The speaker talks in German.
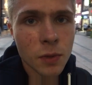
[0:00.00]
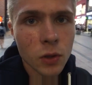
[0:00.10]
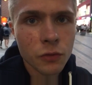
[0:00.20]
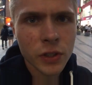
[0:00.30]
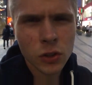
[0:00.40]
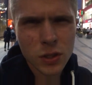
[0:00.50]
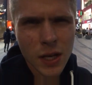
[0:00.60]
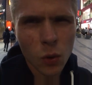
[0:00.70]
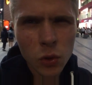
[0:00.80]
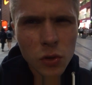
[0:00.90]
immer noch, finde ich, noch
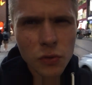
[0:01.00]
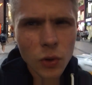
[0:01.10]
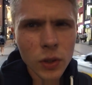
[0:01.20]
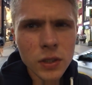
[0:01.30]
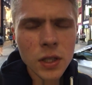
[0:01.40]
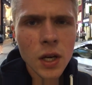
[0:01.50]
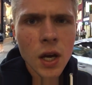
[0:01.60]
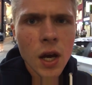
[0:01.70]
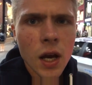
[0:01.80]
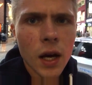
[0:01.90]
sehr ungewohnt.
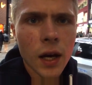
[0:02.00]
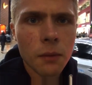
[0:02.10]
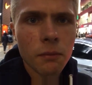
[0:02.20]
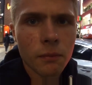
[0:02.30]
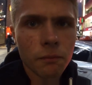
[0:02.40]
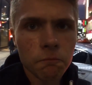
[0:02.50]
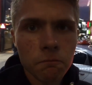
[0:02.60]
Ähm,